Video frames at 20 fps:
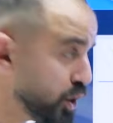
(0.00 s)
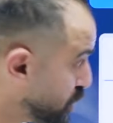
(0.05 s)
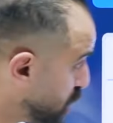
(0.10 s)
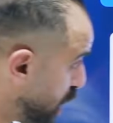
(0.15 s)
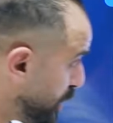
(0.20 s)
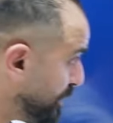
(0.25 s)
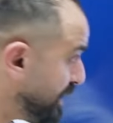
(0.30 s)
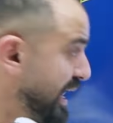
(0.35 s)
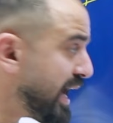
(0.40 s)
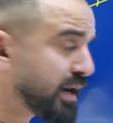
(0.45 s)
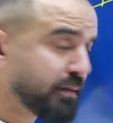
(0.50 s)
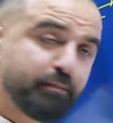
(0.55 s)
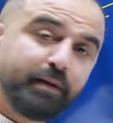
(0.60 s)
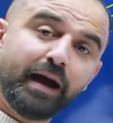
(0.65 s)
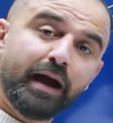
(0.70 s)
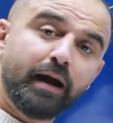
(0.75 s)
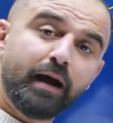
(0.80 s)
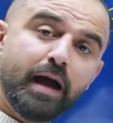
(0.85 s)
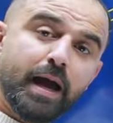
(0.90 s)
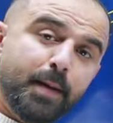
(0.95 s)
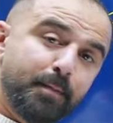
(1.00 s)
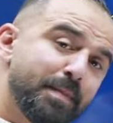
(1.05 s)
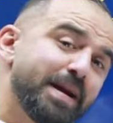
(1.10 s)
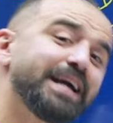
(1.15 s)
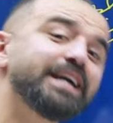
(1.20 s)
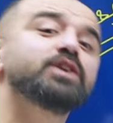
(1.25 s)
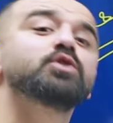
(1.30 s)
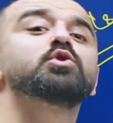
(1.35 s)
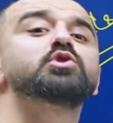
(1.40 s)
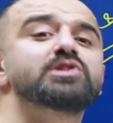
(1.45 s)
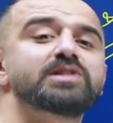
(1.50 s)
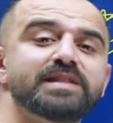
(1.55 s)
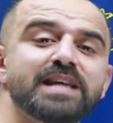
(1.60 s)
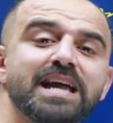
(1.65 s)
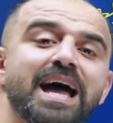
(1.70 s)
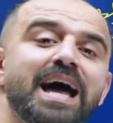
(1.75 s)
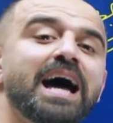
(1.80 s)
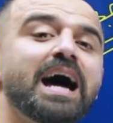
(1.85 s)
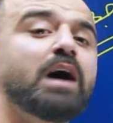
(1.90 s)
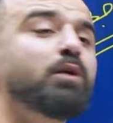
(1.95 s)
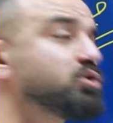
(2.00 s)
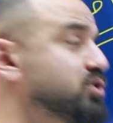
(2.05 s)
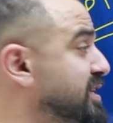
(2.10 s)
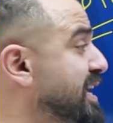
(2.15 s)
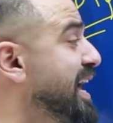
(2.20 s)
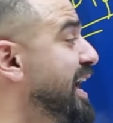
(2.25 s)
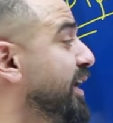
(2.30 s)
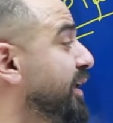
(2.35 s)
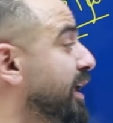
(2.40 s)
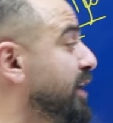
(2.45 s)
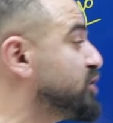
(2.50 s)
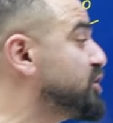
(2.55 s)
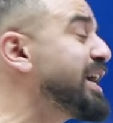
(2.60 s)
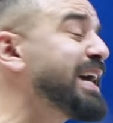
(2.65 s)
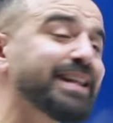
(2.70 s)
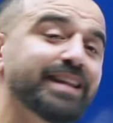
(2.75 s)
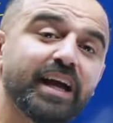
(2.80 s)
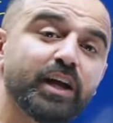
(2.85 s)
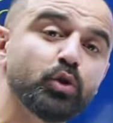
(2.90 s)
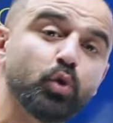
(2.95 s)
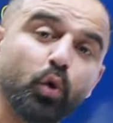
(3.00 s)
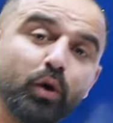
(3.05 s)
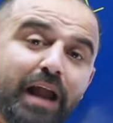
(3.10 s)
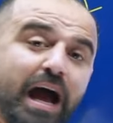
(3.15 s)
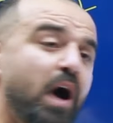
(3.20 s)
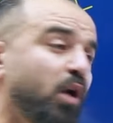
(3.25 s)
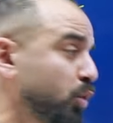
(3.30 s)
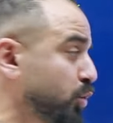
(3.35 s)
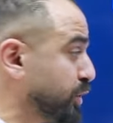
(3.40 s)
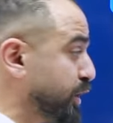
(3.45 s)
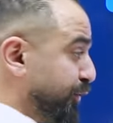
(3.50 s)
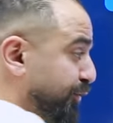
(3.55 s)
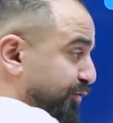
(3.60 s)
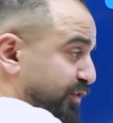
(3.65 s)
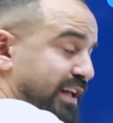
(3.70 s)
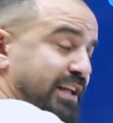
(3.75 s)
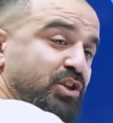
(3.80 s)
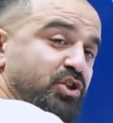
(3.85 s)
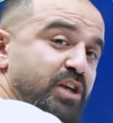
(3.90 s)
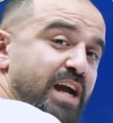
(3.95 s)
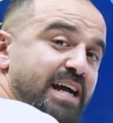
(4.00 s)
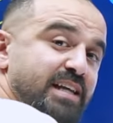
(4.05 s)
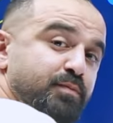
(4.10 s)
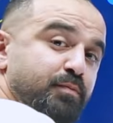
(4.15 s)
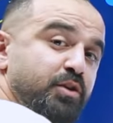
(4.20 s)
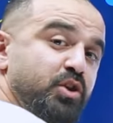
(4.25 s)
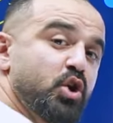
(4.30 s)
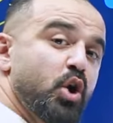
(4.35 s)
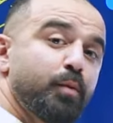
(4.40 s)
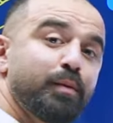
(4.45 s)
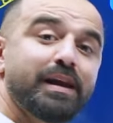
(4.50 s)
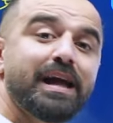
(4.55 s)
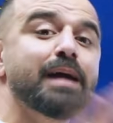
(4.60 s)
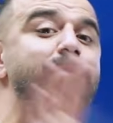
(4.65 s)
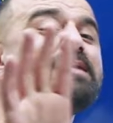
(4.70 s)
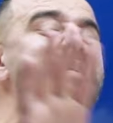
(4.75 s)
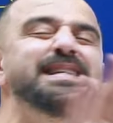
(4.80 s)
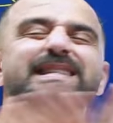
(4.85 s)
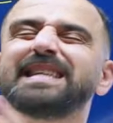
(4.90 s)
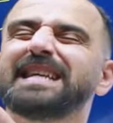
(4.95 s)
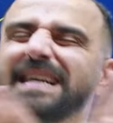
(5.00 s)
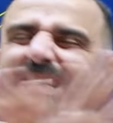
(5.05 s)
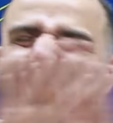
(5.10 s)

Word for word: يوم الأربعاء معي نص ساعة أو ساعة راجعت هدول أو ضفت إنجاز من يوم الخميس